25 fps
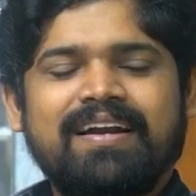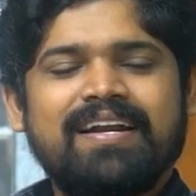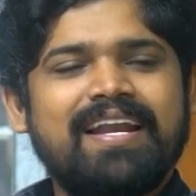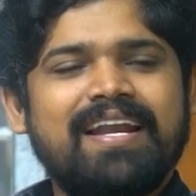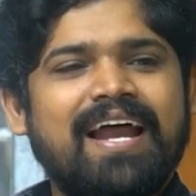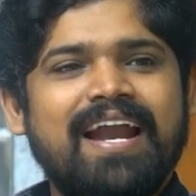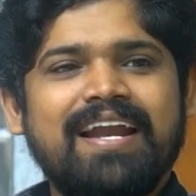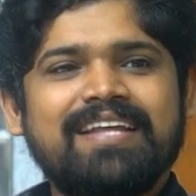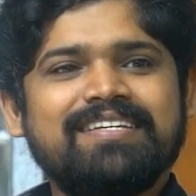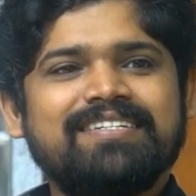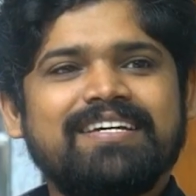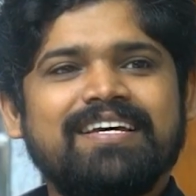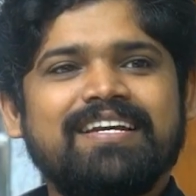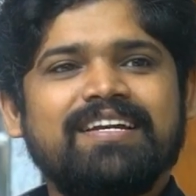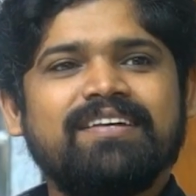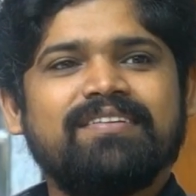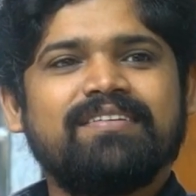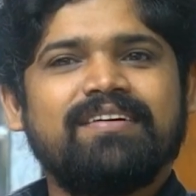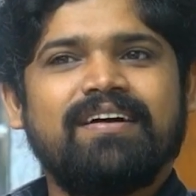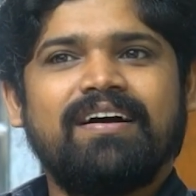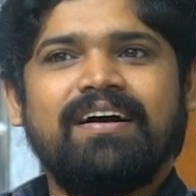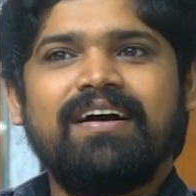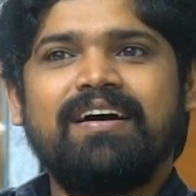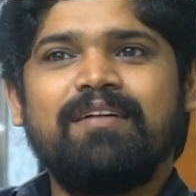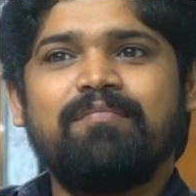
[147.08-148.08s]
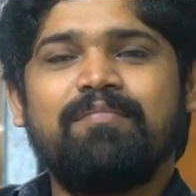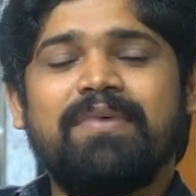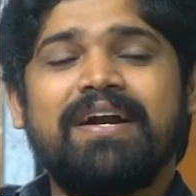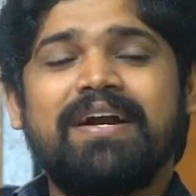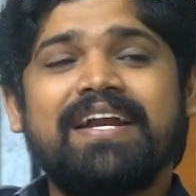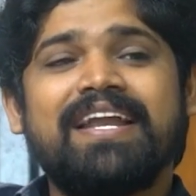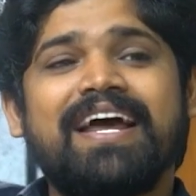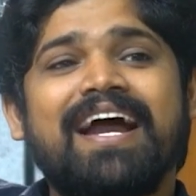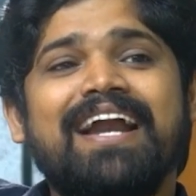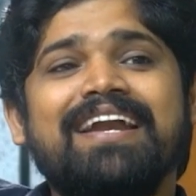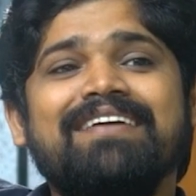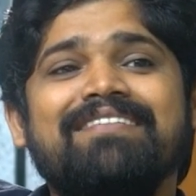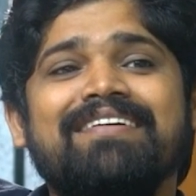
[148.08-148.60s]
డాడీ చేయలేదు మా
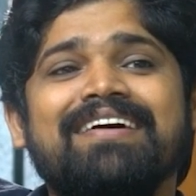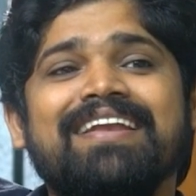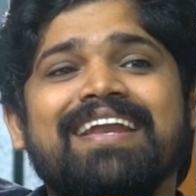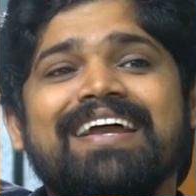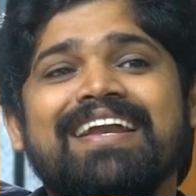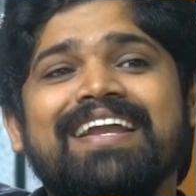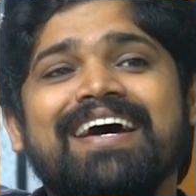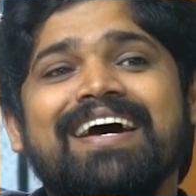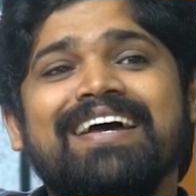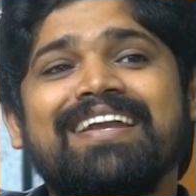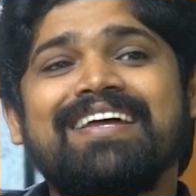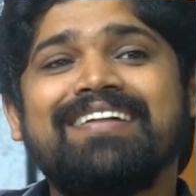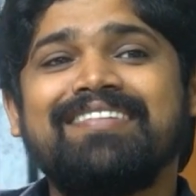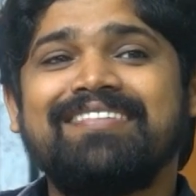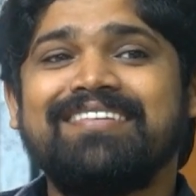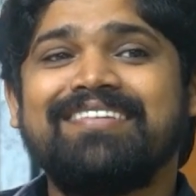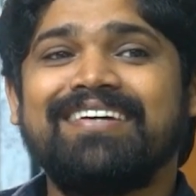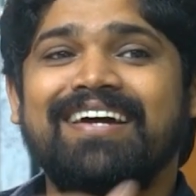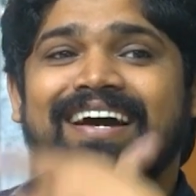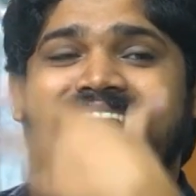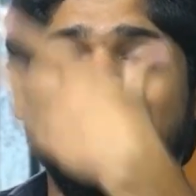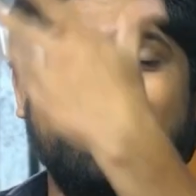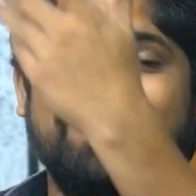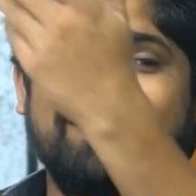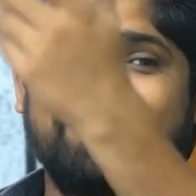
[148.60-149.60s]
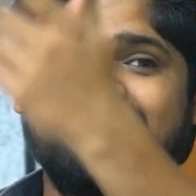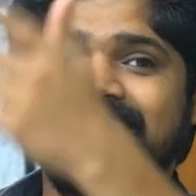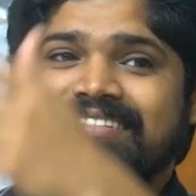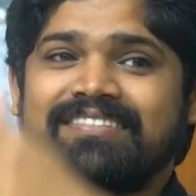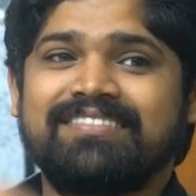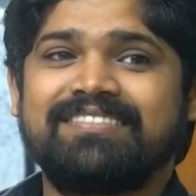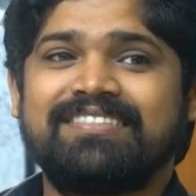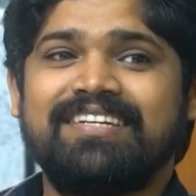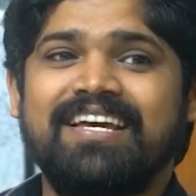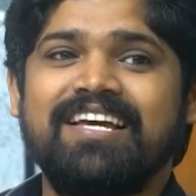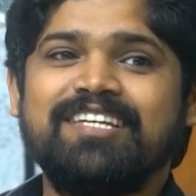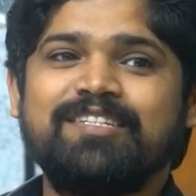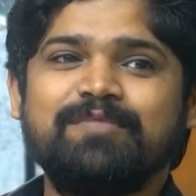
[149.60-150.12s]
డాడీ వాళ్ళ నాన్న
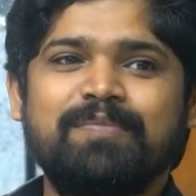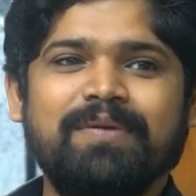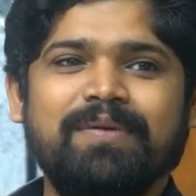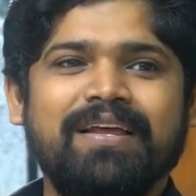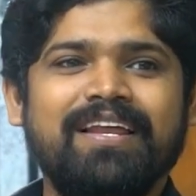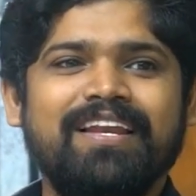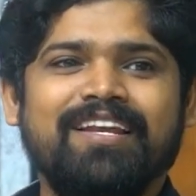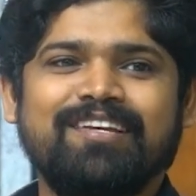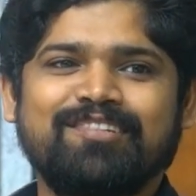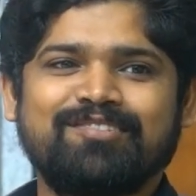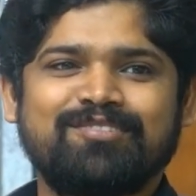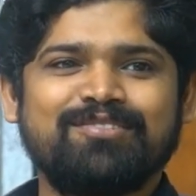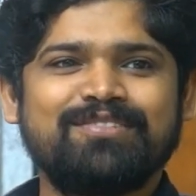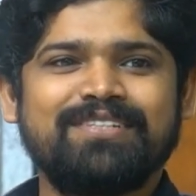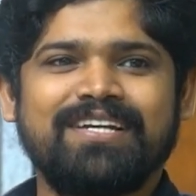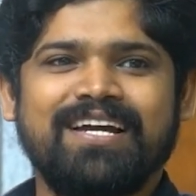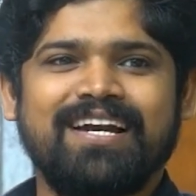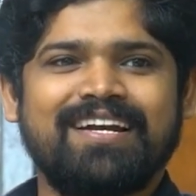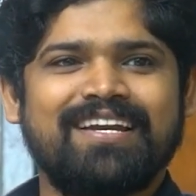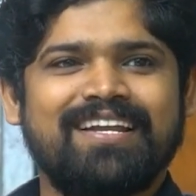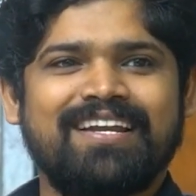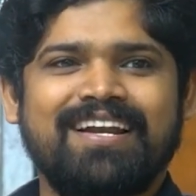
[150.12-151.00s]
స్టేజ్ ప్లే లేస్తుండే అంట